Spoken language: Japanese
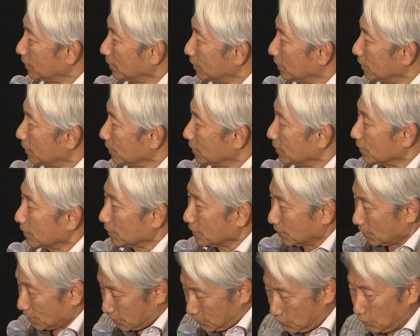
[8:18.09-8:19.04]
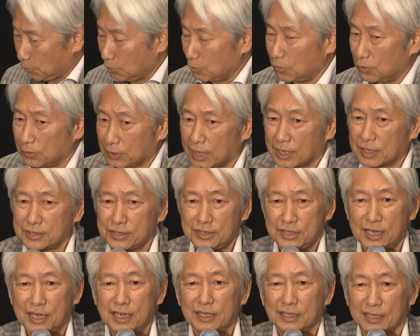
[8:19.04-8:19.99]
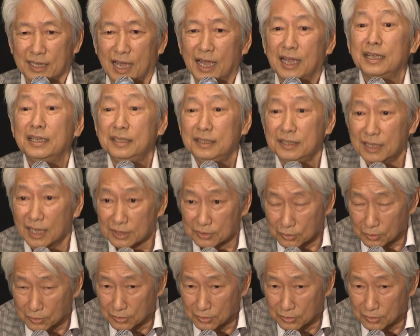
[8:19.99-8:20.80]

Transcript: あ、そうですか、そうなんじゃないんだ」と、